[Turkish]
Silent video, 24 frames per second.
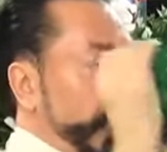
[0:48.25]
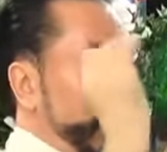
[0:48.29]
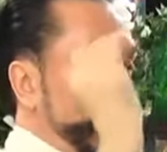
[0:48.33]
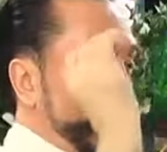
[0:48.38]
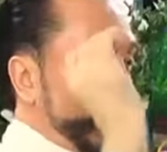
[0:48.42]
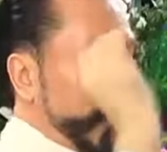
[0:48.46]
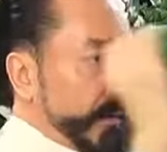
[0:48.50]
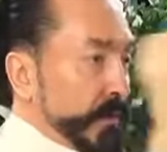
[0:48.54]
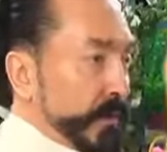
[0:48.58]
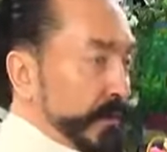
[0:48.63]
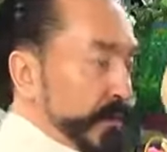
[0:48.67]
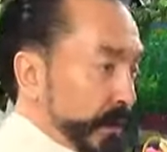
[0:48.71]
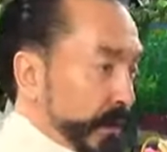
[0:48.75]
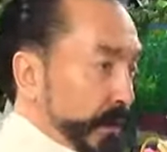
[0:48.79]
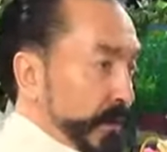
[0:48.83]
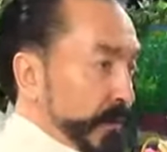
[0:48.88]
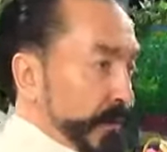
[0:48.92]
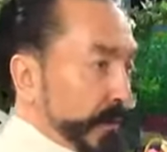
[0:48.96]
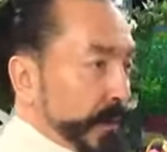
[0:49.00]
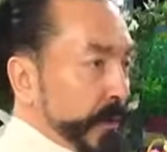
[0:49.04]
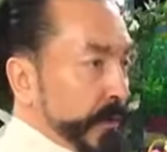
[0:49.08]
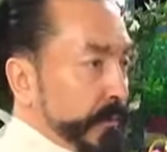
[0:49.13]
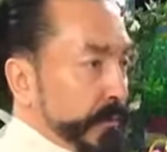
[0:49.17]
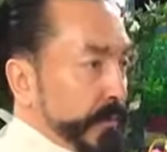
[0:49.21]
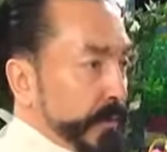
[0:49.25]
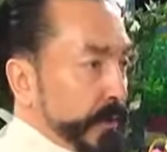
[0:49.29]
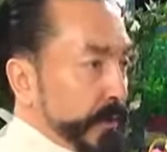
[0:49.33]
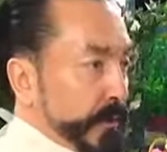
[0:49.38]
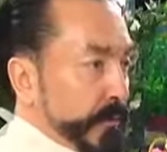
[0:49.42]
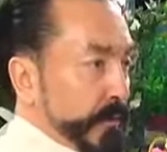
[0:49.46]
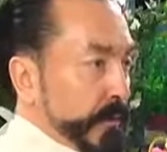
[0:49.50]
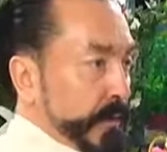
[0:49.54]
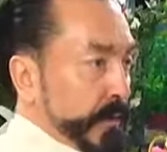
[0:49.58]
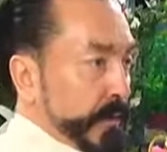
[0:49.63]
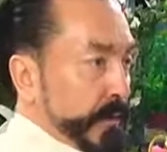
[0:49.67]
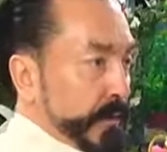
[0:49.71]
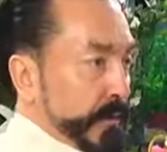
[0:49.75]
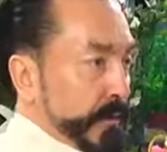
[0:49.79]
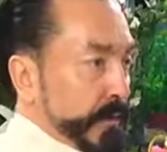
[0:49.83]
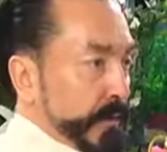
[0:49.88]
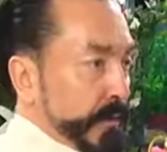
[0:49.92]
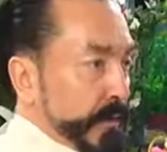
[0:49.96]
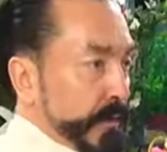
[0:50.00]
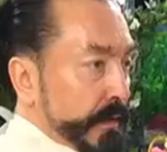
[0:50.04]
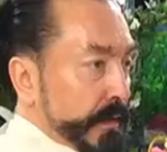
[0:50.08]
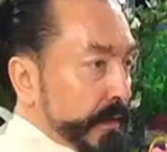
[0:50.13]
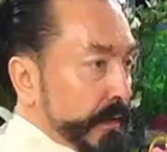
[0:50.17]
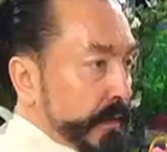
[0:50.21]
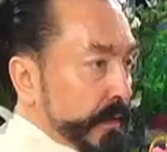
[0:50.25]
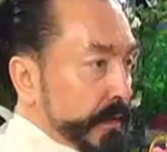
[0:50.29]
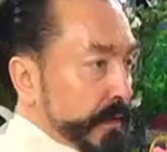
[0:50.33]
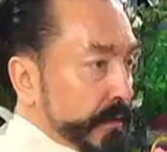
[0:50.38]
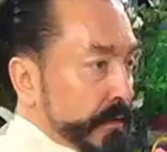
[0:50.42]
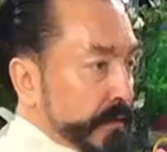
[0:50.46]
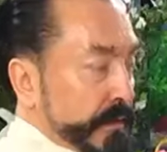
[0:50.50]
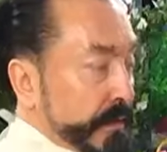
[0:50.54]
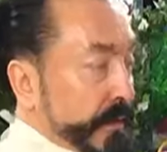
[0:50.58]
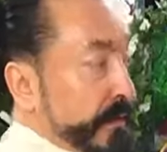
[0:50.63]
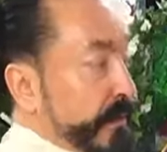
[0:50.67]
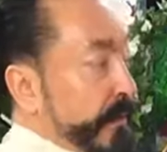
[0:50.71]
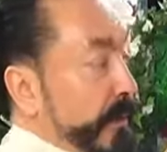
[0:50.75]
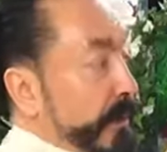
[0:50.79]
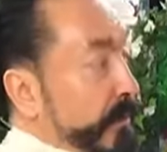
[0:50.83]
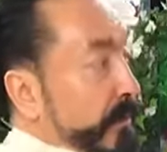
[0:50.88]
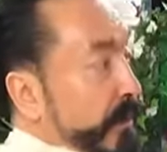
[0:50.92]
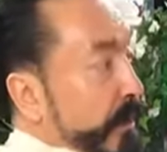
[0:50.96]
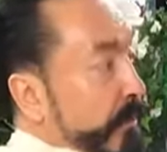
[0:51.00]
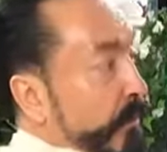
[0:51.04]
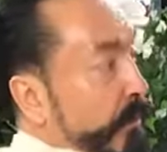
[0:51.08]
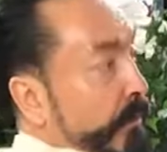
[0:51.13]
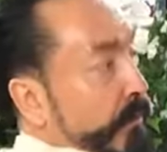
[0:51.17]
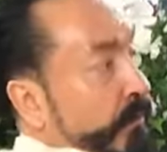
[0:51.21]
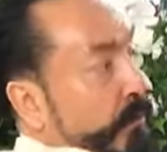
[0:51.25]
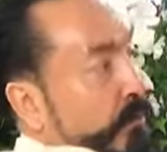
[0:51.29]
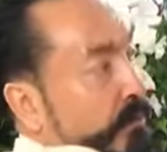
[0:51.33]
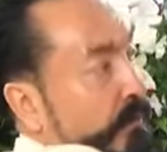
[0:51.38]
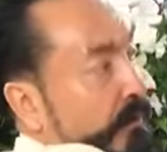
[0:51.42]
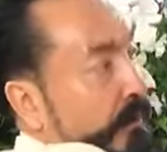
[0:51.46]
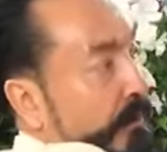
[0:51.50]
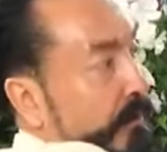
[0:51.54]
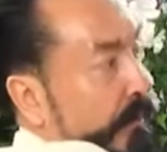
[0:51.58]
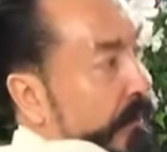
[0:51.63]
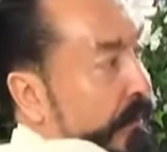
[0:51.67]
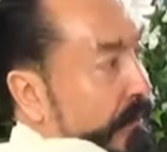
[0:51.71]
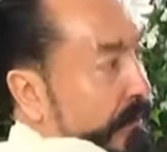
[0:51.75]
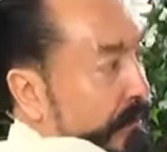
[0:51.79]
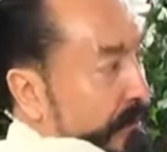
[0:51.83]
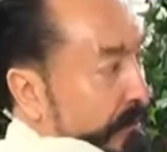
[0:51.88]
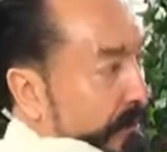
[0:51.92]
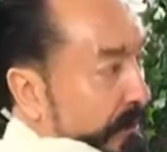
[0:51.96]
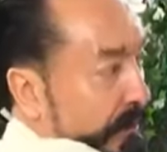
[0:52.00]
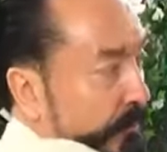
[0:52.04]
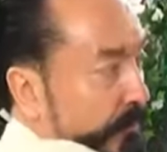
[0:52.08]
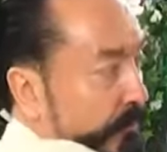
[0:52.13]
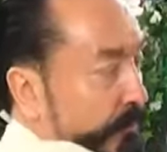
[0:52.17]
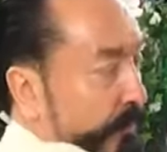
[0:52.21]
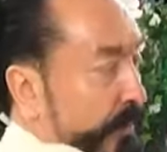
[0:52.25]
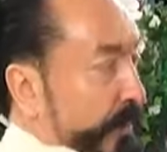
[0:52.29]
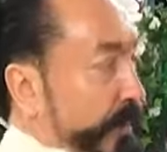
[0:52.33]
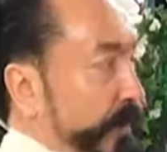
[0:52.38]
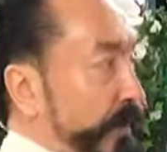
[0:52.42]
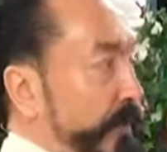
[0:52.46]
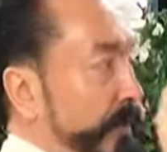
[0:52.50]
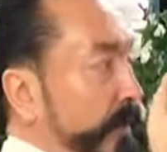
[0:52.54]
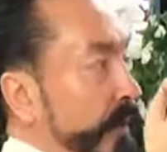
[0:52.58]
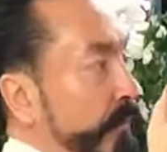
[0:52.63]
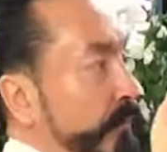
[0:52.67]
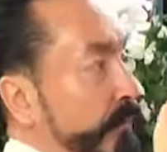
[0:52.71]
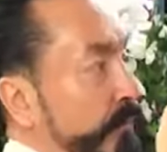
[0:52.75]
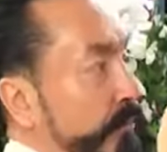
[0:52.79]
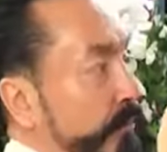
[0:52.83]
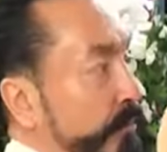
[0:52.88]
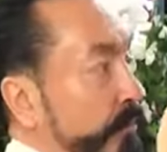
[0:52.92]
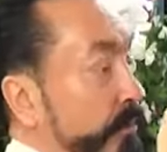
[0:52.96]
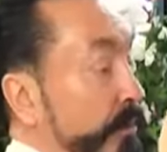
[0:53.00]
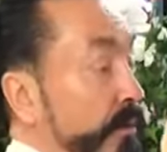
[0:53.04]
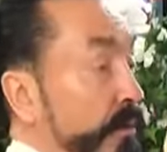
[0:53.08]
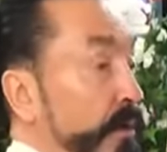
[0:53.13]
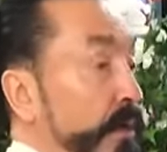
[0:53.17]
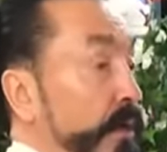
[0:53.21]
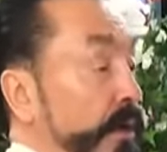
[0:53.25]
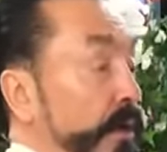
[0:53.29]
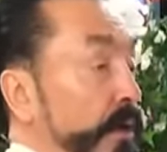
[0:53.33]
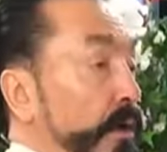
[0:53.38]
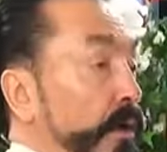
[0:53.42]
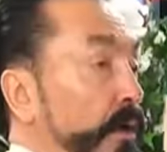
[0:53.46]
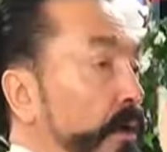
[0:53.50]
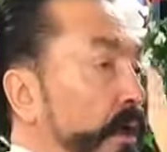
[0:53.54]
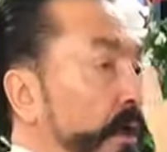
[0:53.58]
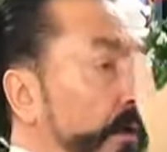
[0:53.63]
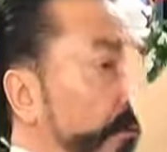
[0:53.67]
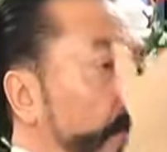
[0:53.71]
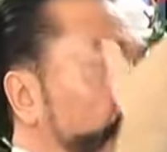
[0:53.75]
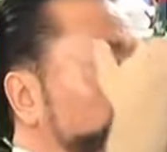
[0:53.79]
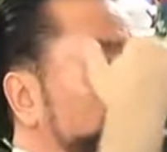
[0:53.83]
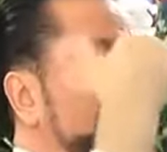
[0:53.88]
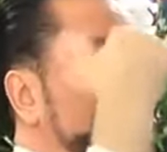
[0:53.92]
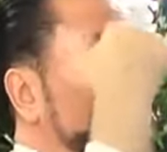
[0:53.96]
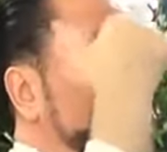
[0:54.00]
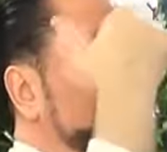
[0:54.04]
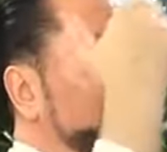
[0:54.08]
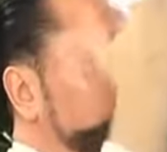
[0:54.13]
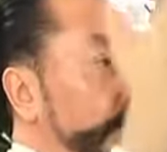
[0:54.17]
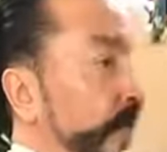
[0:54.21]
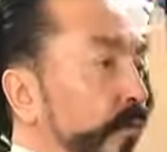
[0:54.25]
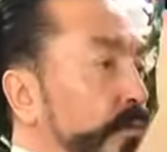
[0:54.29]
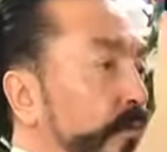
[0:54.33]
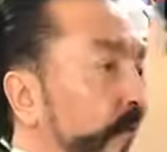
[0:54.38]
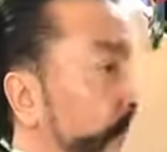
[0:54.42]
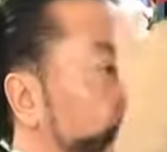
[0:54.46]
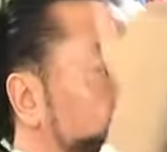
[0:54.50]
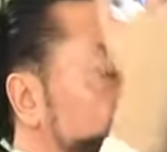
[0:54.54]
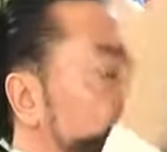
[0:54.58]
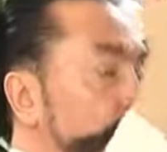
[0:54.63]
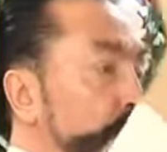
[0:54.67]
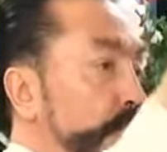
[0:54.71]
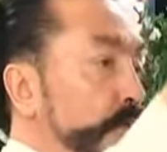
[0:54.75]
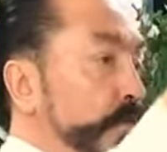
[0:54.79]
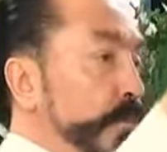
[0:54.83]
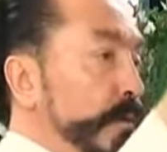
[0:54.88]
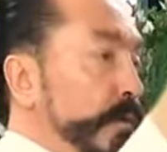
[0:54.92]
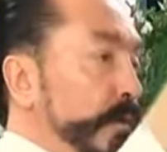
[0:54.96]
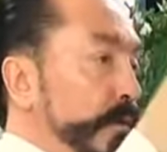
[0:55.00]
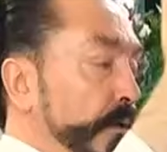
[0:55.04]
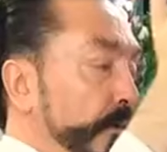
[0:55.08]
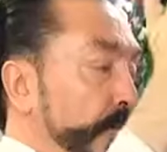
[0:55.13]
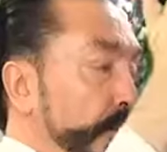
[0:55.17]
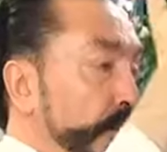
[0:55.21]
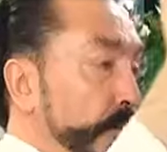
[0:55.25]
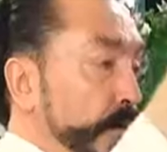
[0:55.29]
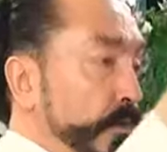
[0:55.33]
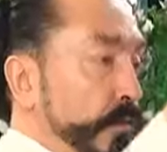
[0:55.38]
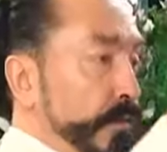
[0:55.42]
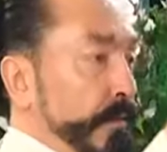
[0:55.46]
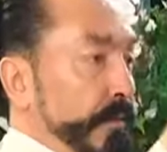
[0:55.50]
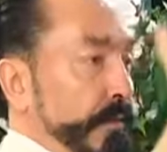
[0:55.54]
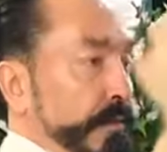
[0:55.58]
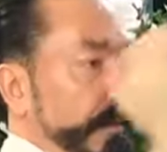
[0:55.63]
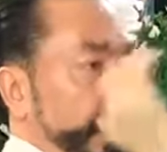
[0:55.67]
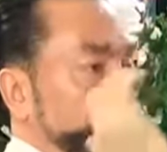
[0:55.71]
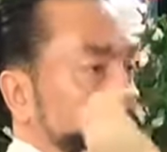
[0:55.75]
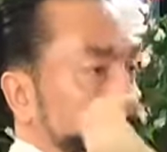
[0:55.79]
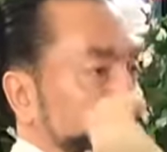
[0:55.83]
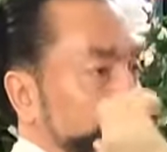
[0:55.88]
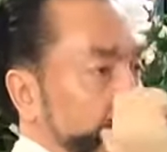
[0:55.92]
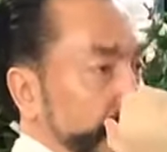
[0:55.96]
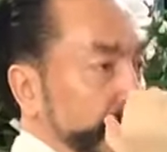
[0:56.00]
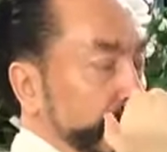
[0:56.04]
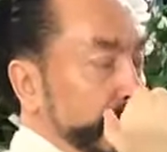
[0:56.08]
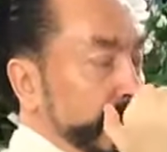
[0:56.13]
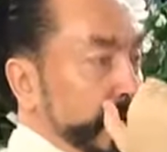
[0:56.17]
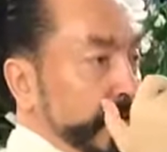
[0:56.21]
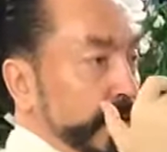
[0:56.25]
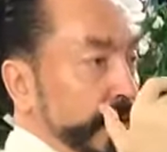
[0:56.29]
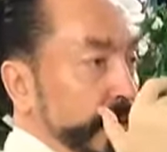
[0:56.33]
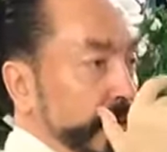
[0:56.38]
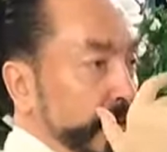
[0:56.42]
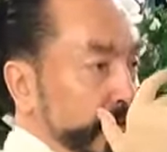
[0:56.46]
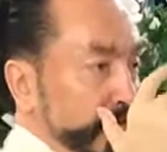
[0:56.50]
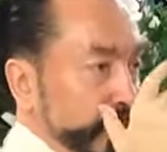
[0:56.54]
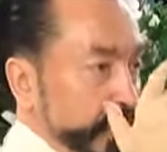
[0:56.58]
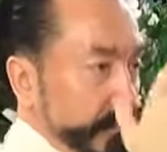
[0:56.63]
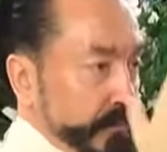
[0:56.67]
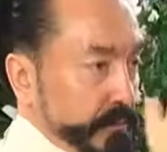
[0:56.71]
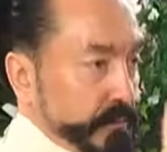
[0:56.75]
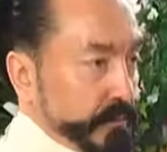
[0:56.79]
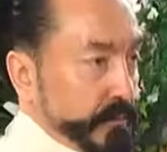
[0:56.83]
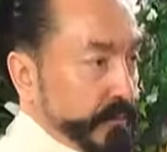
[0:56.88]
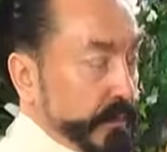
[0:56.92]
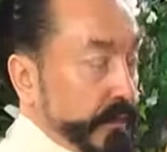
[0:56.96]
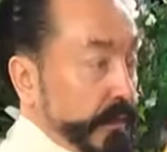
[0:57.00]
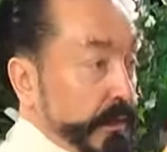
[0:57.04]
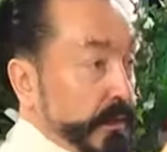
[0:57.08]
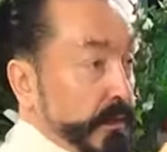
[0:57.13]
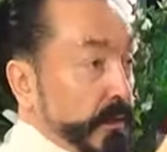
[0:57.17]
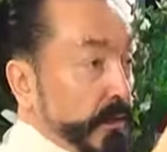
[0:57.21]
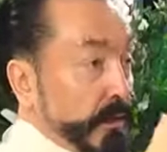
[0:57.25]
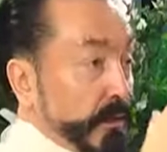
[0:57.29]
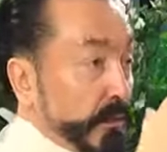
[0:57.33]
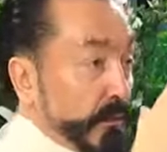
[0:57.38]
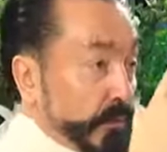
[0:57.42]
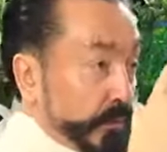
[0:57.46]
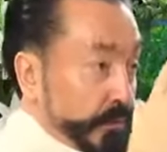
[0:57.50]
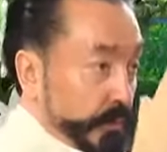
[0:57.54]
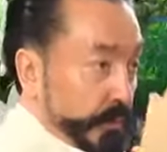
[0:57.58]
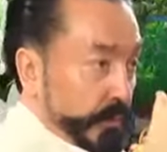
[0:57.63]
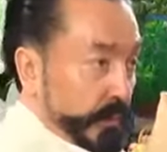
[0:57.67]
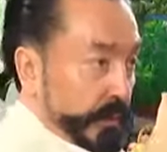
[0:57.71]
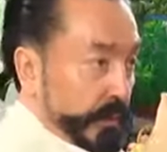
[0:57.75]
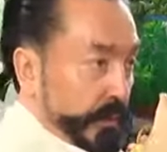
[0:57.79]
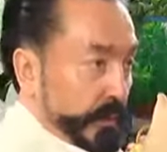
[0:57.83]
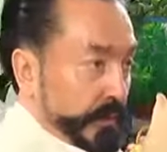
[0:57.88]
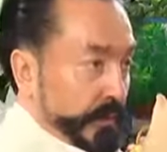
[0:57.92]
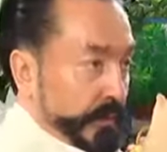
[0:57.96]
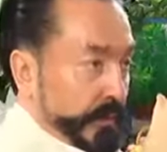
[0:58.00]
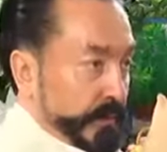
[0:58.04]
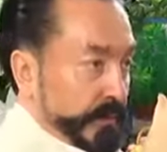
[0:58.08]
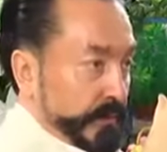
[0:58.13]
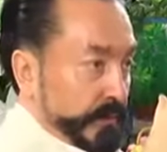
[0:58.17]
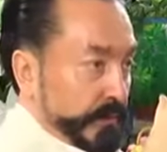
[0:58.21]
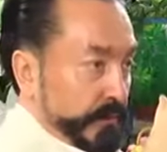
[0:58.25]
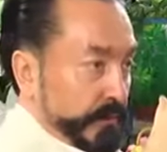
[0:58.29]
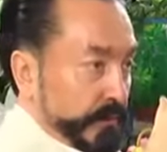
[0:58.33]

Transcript: Orada çarpar mermi, seker tamam oradan hadi diyelim bir kere daha vurdu. Ama bu 200, 300 metre, 400 metre derinde tüneller.